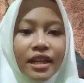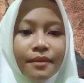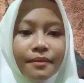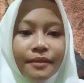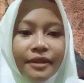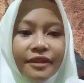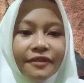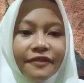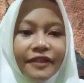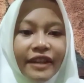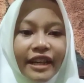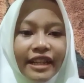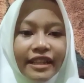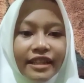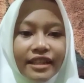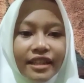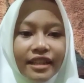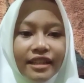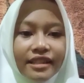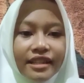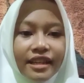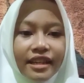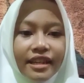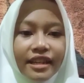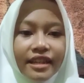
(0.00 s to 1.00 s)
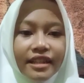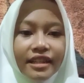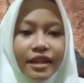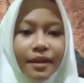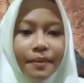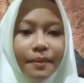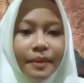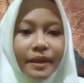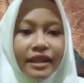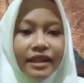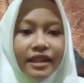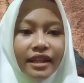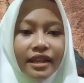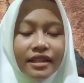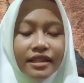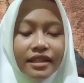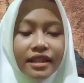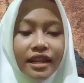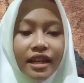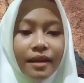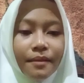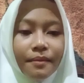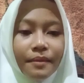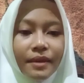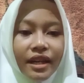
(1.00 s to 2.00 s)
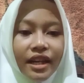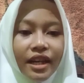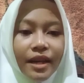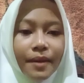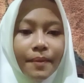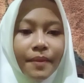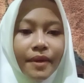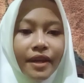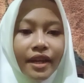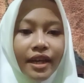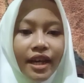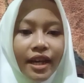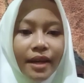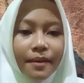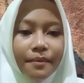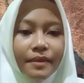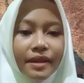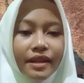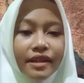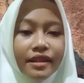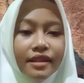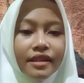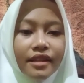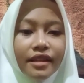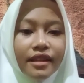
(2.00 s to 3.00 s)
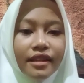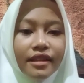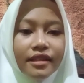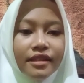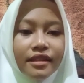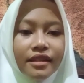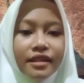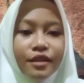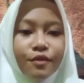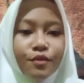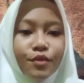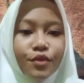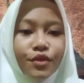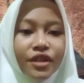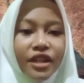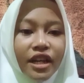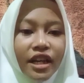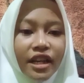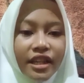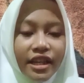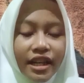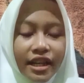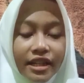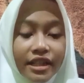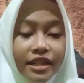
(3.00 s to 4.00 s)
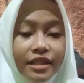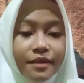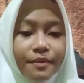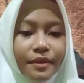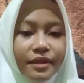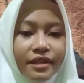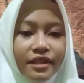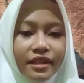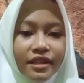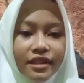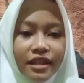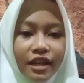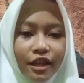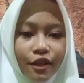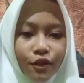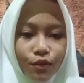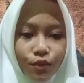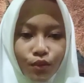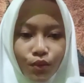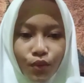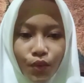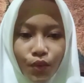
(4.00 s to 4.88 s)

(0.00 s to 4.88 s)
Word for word: manfaat yang saya dapatkan selama KBM seni budaya di semester 1.